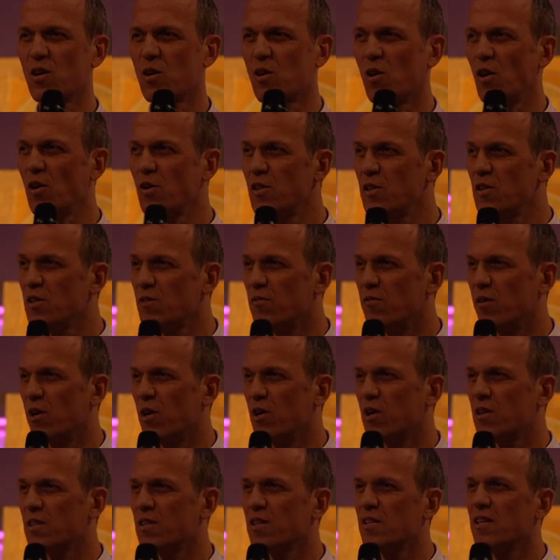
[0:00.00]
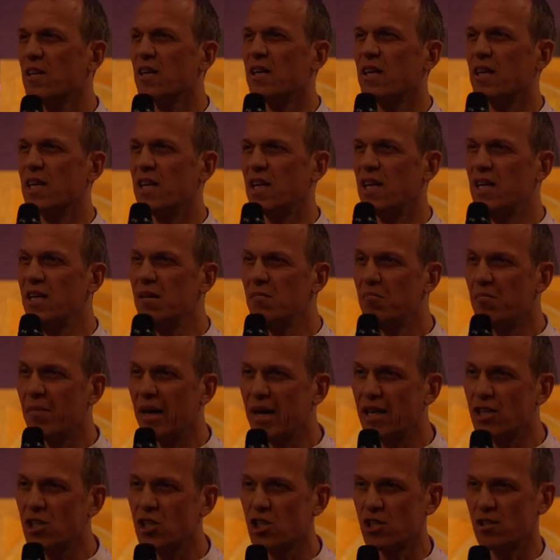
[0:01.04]
Gottes Wort in
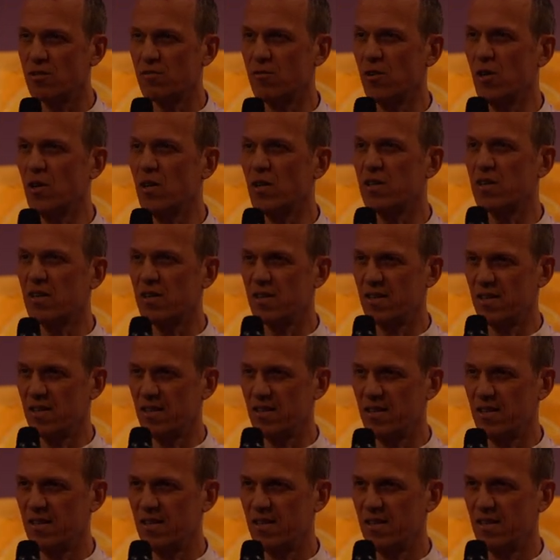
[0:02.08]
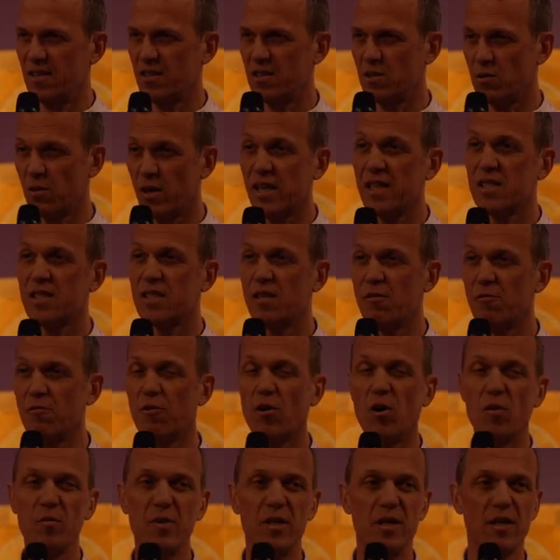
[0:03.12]
Menschenwort. So heißt die
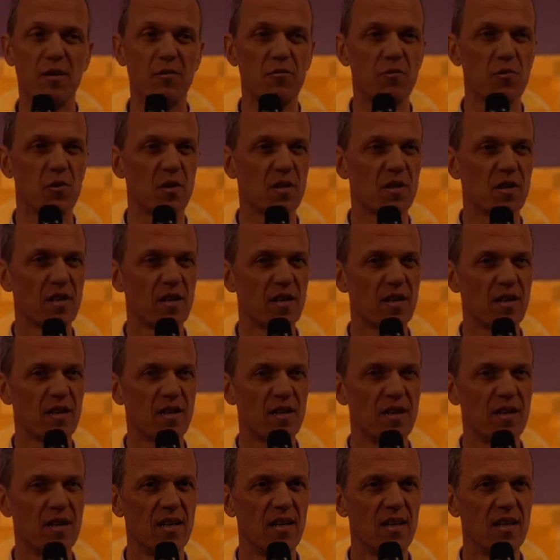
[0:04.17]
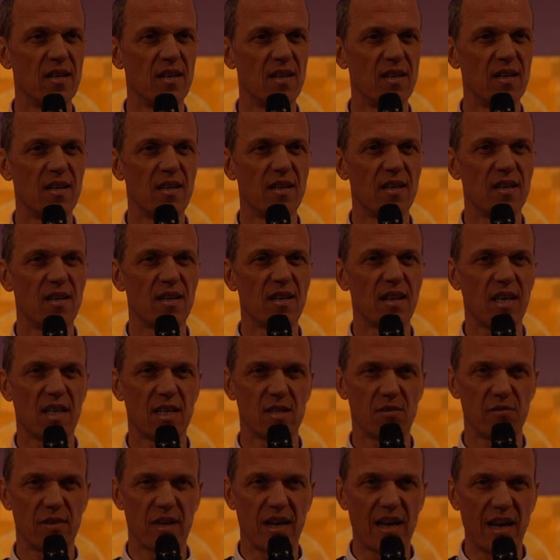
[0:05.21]
Formel dafür.
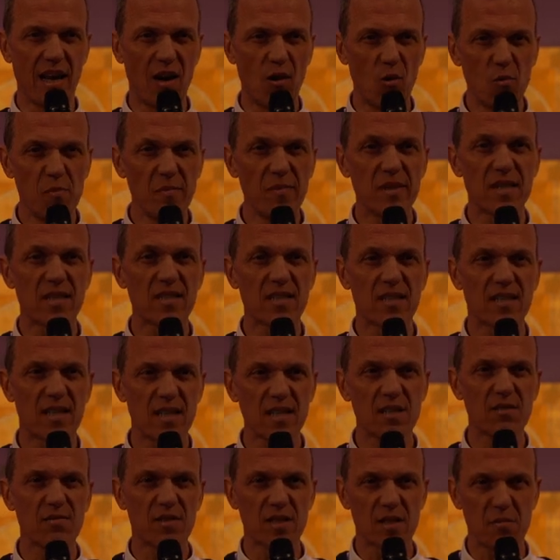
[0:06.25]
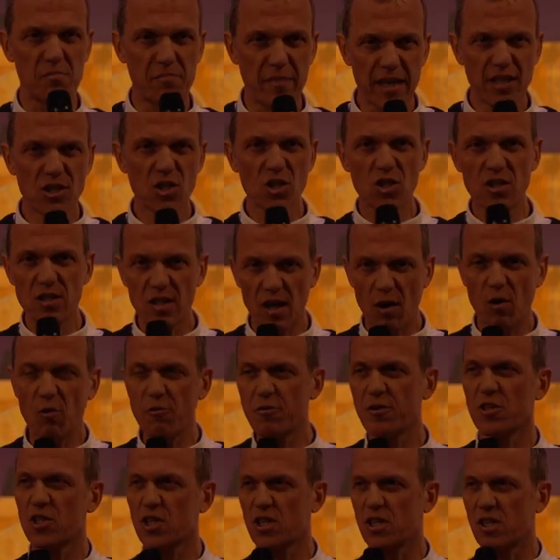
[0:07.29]
Also wir glauben, dass das, was Menschen
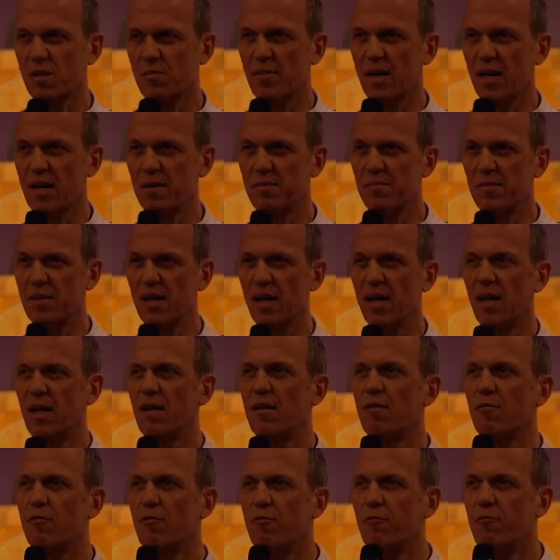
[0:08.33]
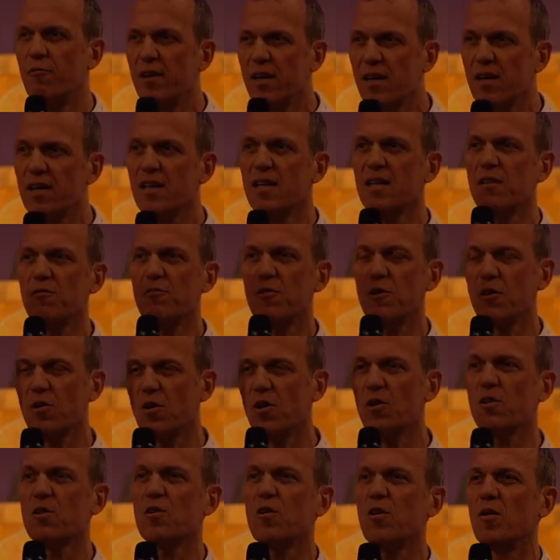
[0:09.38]
aufgeschrieben haben, wirklich von
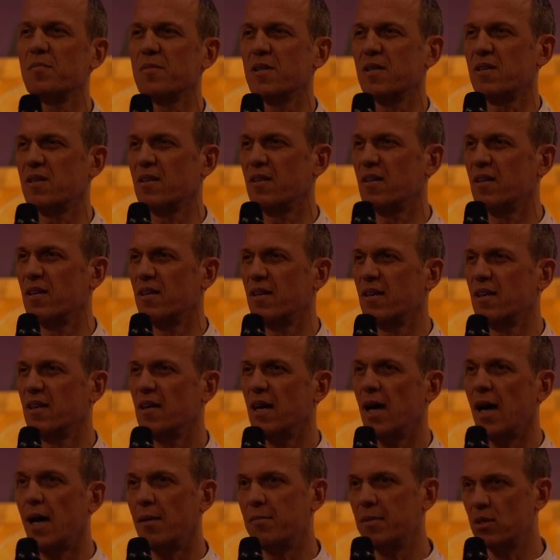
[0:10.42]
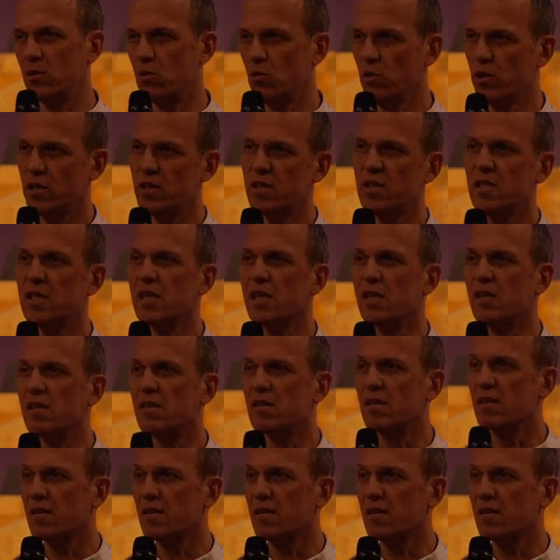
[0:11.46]
Gott kommt, aber durch sie.